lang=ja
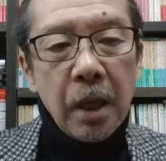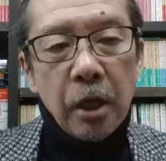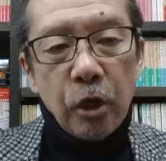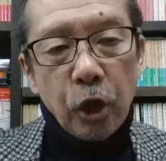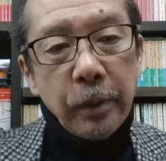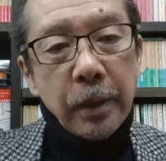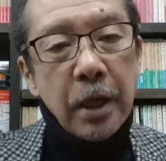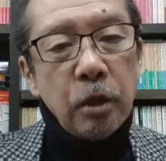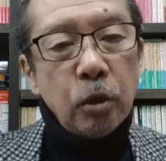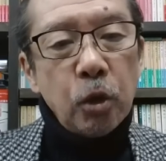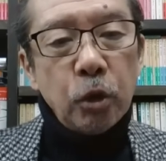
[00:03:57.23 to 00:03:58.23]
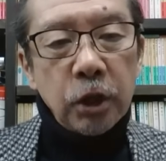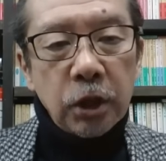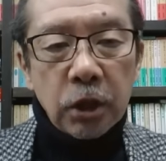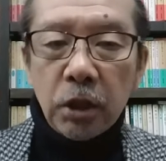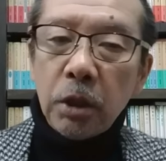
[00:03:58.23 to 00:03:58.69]
飲み会の当
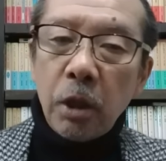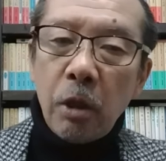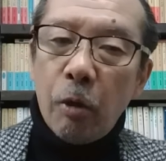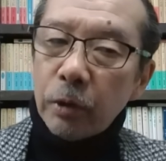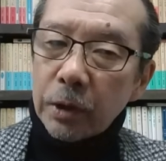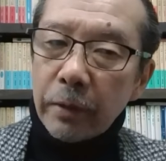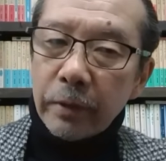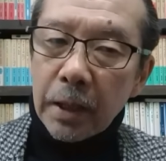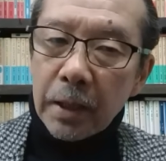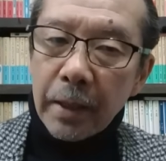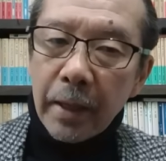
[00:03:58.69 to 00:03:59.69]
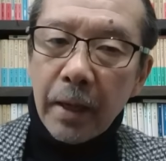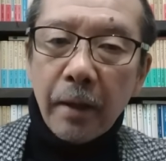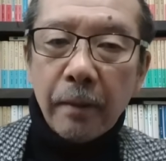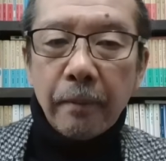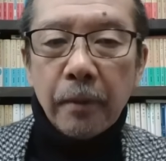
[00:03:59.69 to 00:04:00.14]
日、小沢さんから
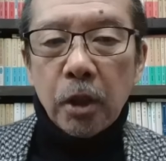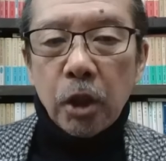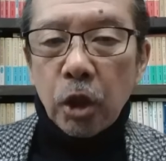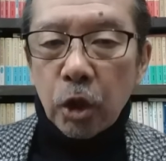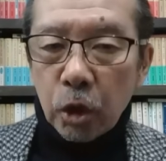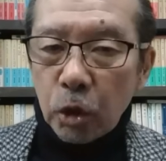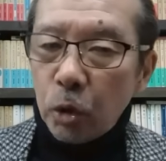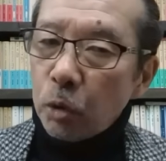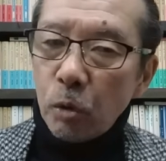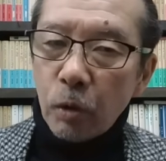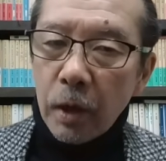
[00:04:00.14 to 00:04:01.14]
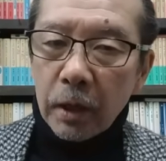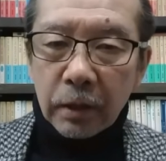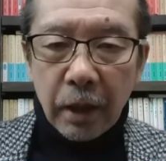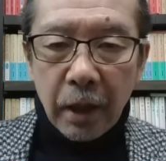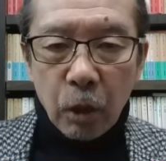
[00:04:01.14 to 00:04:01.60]
粗相があっ
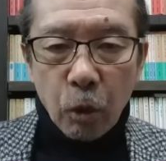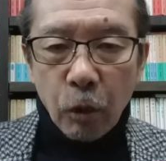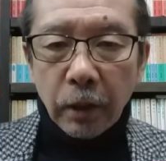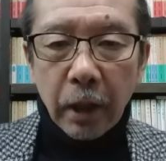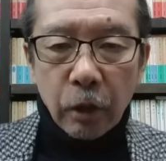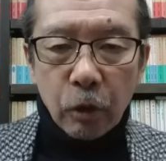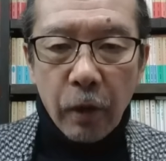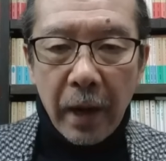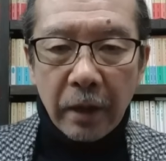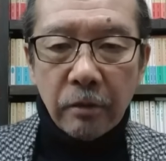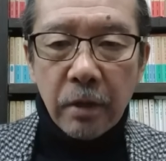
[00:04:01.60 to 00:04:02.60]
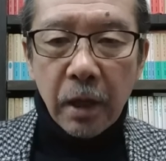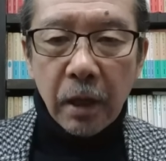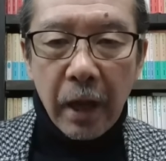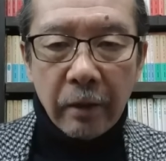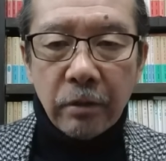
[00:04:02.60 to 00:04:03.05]
たらこの辺りを歩な
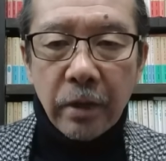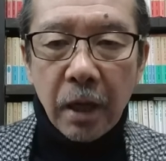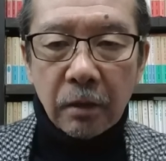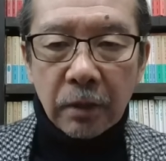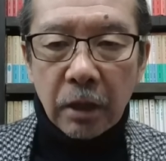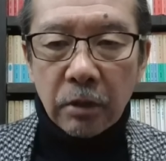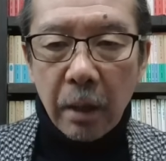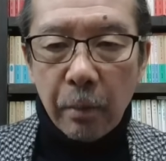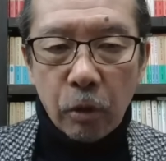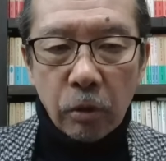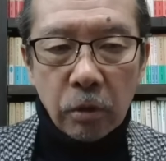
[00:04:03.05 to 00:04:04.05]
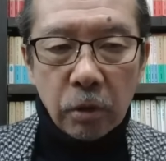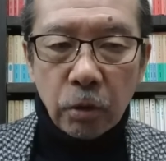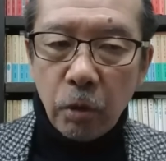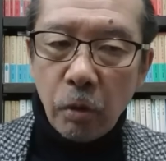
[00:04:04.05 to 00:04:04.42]
歩けなくなるかも、と